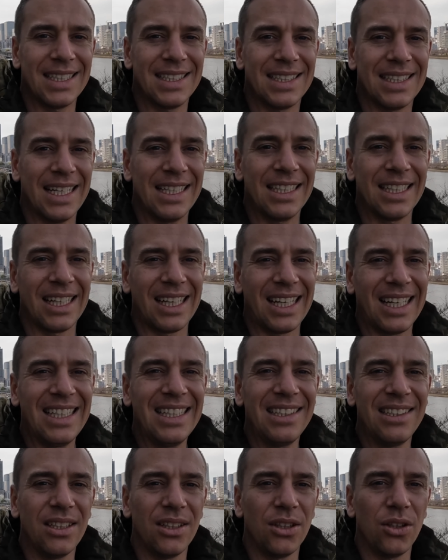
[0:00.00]
Es ist eine
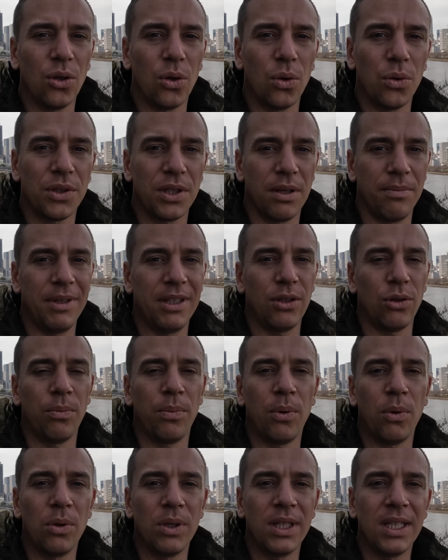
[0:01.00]
riesengroße
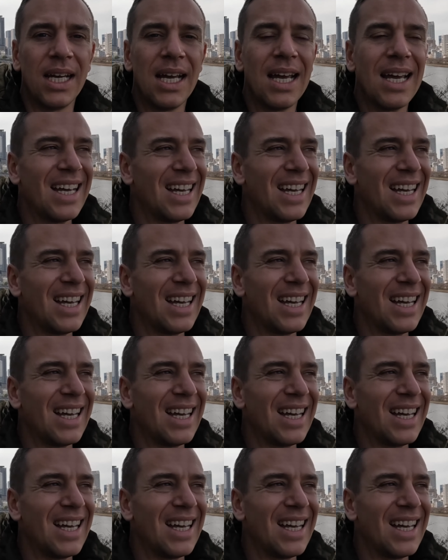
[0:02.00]
Metropole.